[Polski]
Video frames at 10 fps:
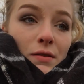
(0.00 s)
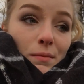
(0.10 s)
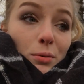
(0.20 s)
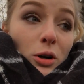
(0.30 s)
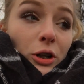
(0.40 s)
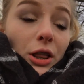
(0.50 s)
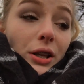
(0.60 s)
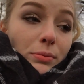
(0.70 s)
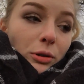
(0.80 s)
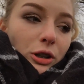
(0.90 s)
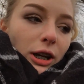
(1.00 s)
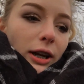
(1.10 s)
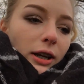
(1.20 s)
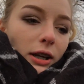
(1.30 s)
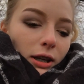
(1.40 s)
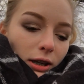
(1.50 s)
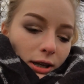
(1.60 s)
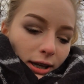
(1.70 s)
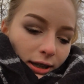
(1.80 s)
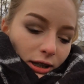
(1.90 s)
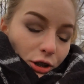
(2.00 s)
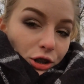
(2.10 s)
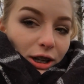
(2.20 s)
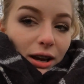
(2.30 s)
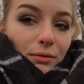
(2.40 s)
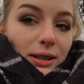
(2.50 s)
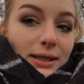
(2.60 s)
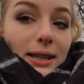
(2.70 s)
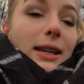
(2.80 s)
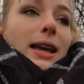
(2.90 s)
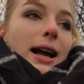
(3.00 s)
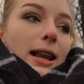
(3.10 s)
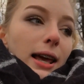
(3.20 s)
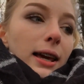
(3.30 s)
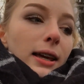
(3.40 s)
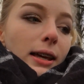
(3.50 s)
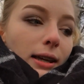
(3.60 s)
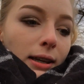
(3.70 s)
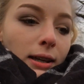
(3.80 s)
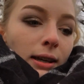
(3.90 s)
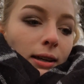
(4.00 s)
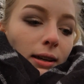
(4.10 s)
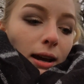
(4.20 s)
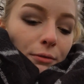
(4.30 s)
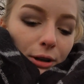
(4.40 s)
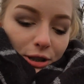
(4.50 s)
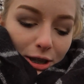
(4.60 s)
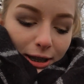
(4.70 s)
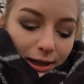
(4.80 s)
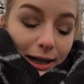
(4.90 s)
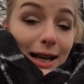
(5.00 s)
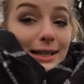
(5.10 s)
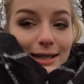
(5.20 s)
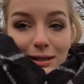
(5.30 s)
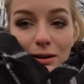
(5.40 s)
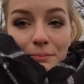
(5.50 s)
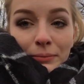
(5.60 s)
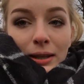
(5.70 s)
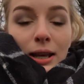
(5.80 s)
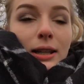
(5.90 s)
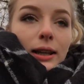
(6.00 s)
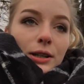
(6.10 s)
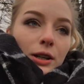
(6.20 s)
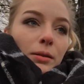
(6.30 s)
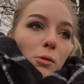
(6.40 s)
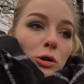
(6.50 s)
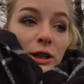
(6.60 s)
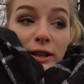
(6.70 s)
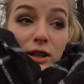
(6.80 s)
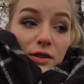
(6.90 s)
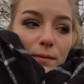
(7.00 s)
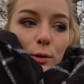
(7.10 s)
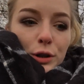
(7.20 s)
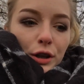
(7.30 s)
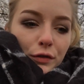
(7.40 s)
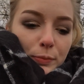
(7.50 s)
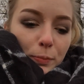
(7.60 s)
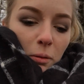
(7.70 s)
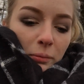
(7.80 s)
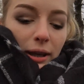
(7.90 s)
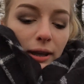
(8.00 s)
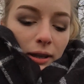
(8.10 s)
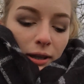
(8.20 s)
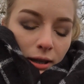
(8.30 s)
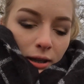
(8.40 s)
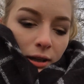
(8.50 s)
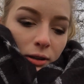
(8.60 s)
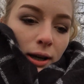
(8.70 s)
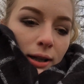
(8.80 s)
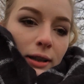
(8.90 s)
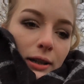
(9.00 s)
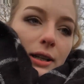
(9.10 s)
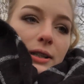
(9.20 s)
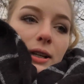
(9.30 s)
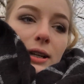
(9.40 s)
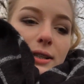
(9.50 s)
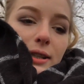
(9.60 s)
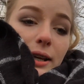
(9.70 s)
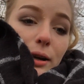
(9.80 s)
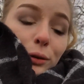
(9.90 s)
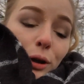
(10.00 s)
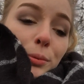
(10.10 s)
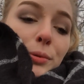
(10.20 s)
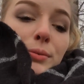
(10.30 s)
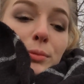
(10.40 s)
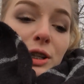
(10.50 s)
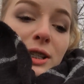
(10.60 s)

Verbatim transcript: nie wiem, pooglądać może e, jakieś ciekawe seriale. E, a właśnie kilka zaczęłam, także może kiedyś Wam o nich wspomnę. No a na razie lecę na autobus, muszę